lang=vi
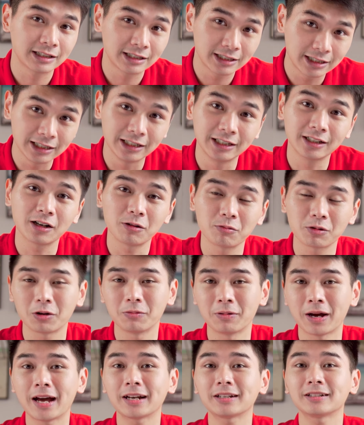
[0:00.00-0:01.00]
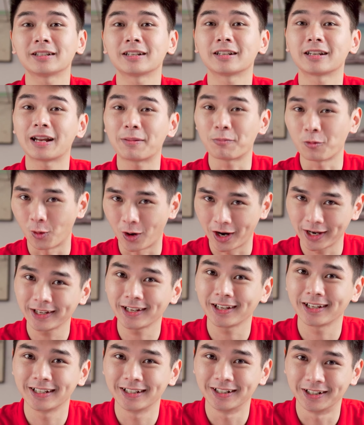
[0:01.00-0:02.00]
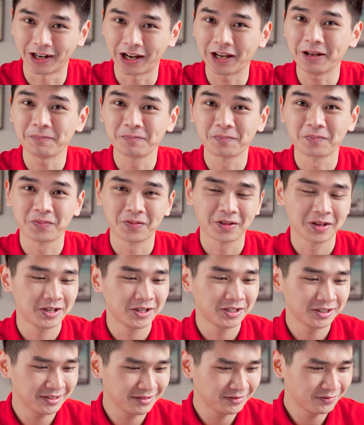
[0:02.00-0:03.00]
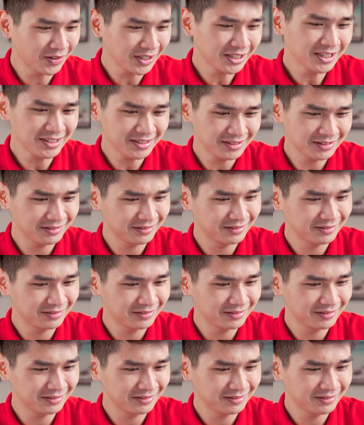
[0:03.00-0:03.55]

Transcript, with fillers: 13900H năm ngoái. Ok. Vậy thì